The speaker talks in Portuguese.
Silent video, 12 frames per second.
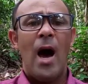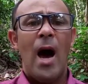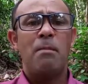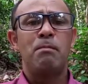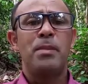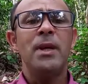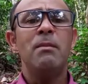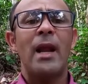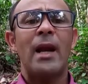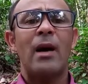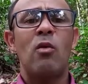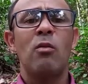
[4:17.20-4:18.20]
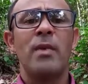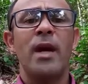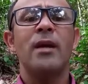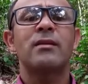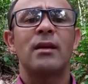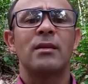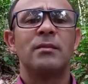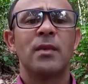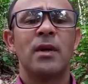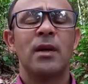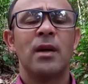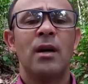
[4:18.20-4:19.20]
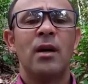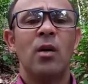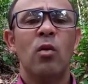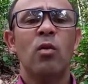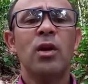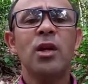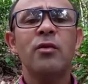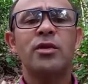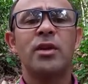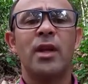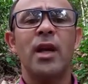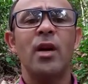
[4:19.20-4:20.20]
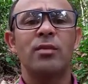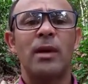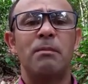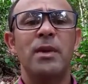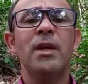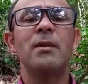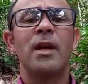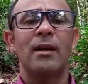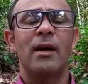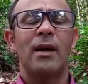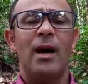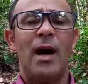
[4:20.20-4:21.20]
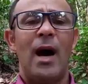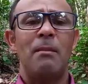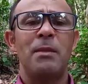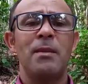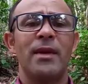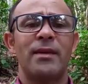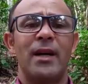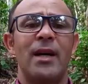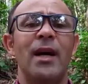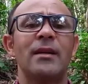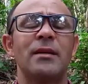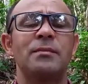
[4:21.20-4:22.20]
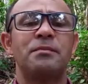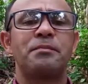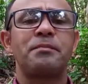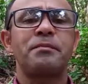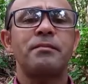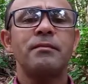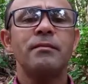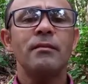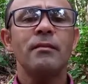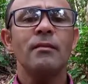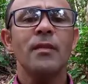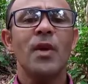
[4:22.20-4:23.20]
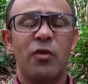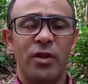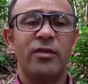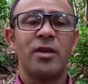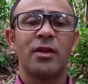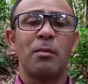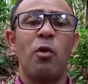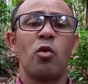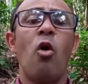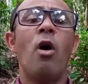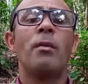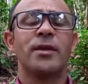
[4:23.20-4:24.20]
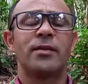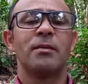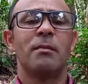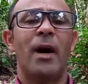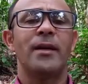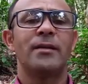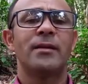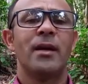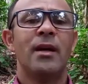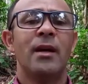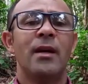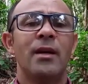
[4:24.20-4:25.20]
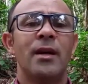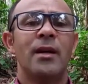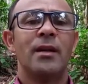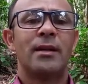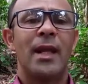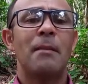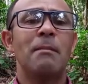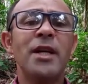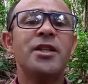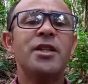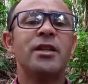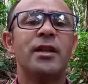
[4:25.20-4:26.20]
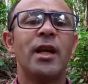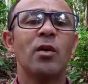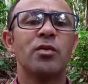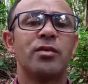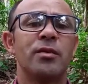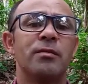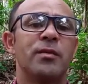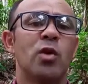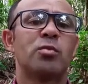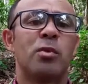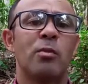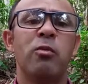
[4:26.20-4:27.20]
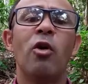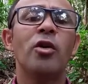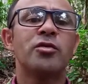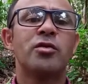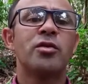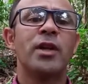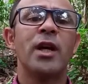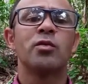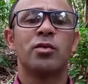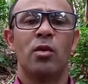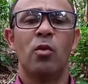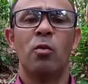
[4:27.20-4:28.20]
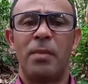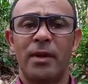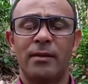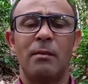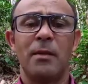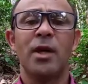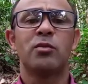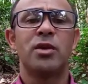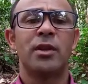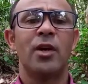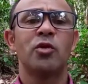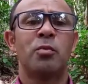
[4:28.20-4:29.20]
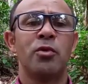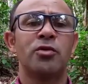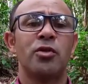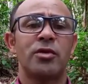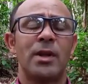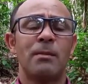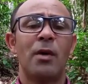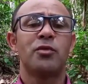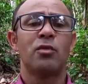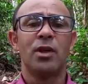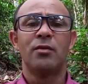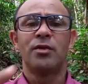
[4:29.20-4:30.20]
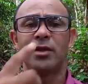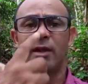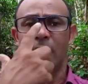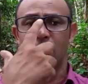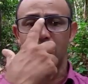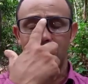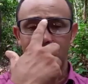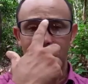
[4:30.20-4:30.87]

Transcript: a Bíblia ela começa, o livro de Deus, a Bíblia, a Bíblia Sagrada, foi escrita por homens, mas tem a mente de Deus, tem os propósitos de Deus, o pensamento de Deus, por isso nós chamamos de um livro de Deus.